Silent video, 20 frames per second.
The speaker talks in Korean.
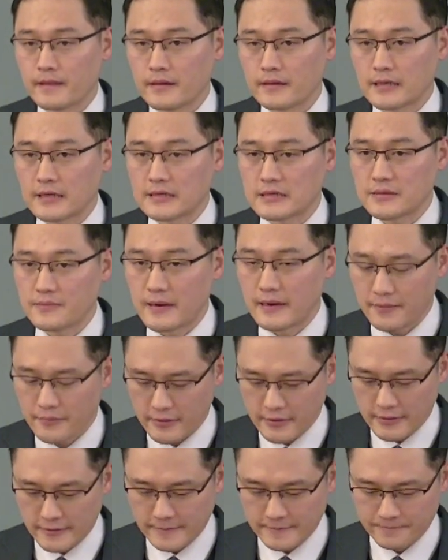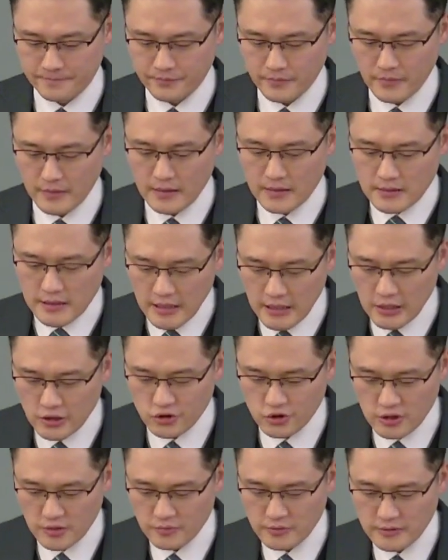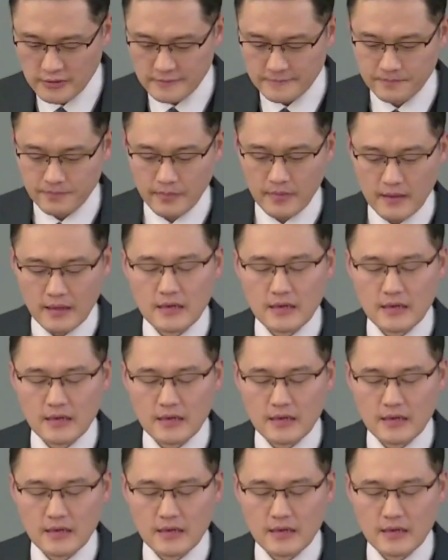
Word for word: 다시 말하면 예수님은